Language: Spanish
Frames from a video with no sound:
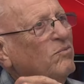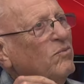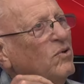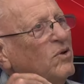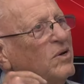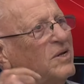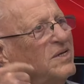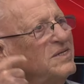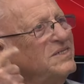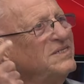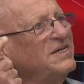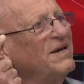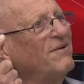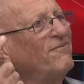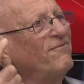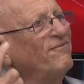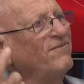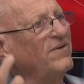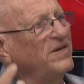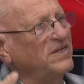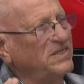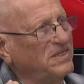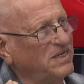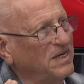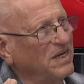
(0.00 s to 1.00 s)
en violencia
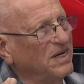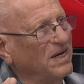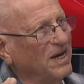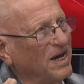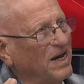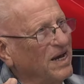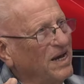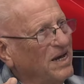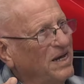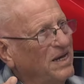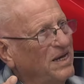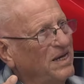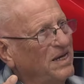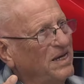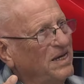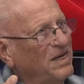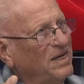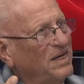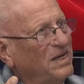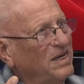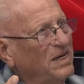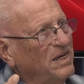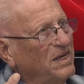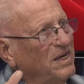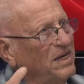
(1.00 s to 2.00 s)
física.
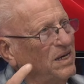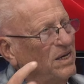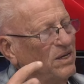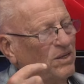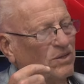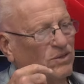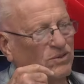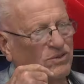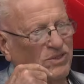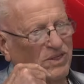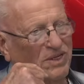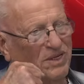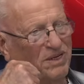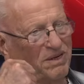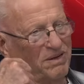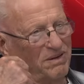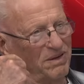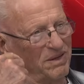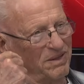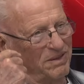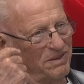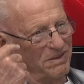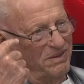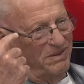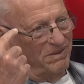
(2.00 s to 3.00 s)
Entonces,
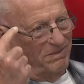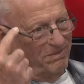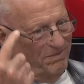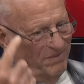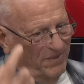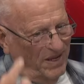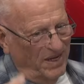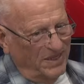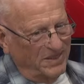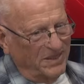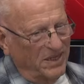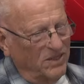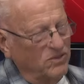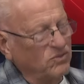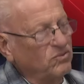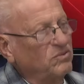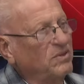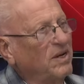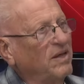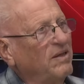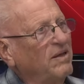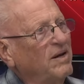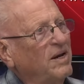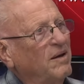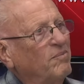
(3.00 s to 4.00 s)
esa es
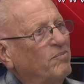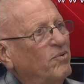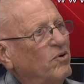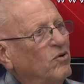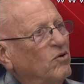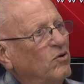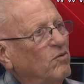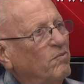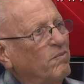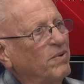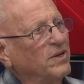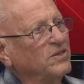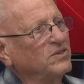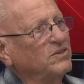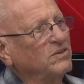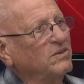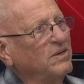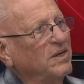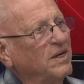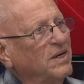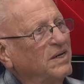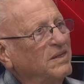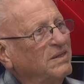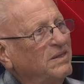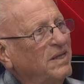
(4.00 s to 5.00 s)
una de las
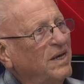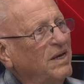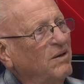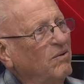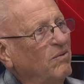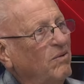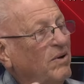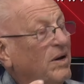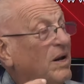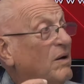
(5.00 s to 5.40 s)
preocupaciones que tengo.